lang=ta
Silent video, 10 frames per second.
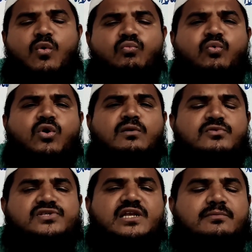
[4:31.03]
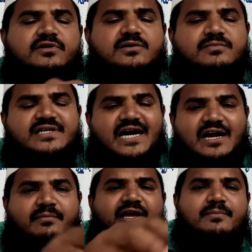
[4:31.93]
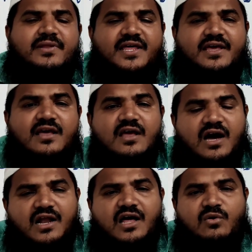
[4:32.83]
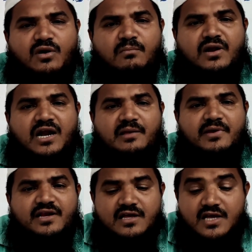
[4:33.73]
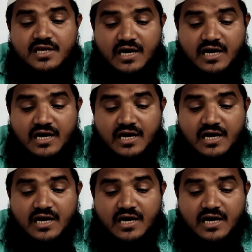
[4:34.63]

ஒவ்வொரு முஸ்லிமுக்கும் கடமை என்பதை அல்லாஹு ரபுல் ஆலமீன்